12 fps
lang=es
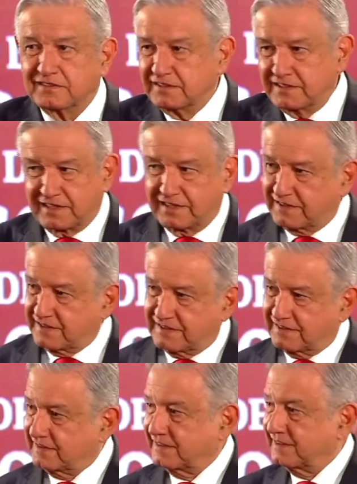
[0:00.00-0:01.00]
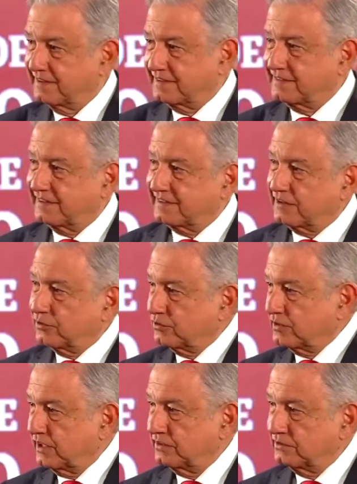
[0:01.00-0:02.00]
y que están
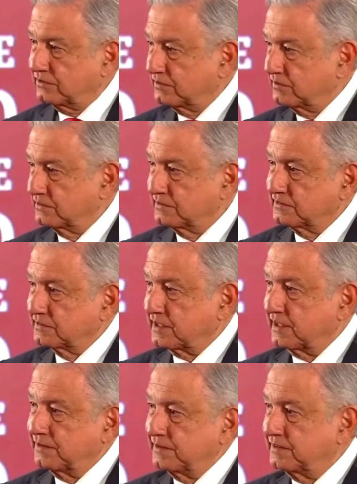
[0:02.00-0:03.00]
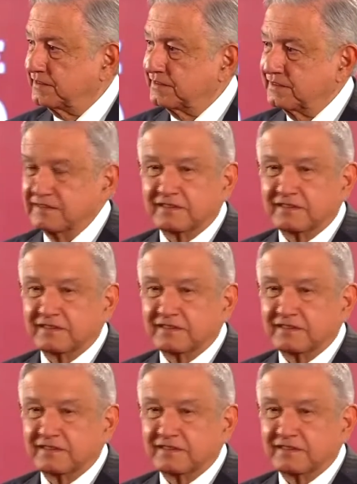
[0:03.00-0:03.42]
reclutando cada vez